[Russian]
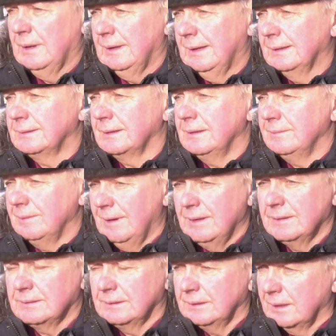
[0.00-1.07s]
И это
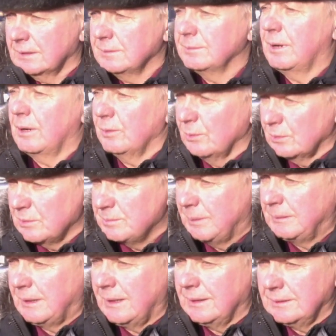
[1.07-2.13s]
является нашим хорошим
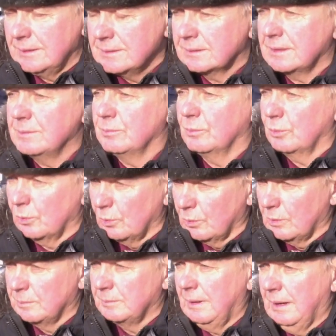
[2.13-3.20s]
патриотическим
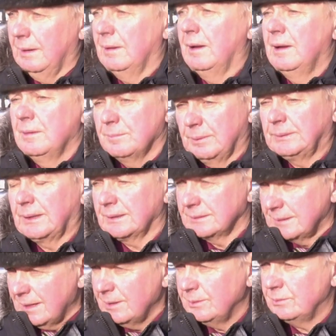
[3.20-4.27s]
уроком для
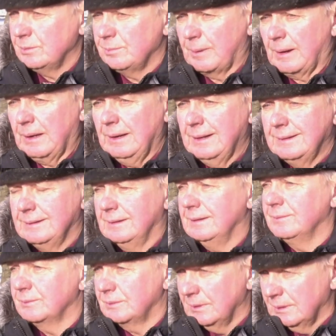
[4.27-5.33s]
подрастающего поколения.
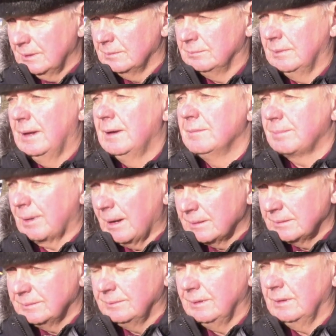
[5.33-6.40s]
И в целом
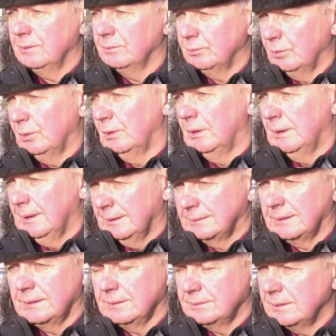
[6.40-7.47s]
празднование его –
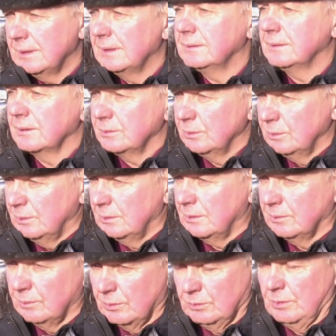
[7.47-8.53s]
это действительно достойно
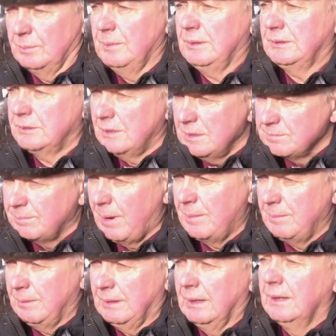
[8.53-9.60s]
того, что мы чтим
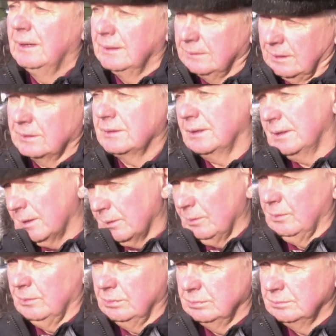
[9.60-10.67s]
память наших
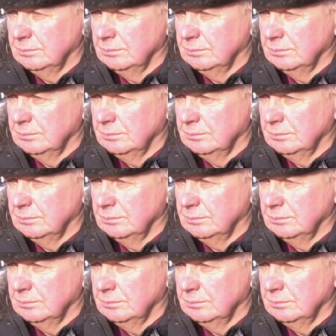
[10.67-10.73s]
героев.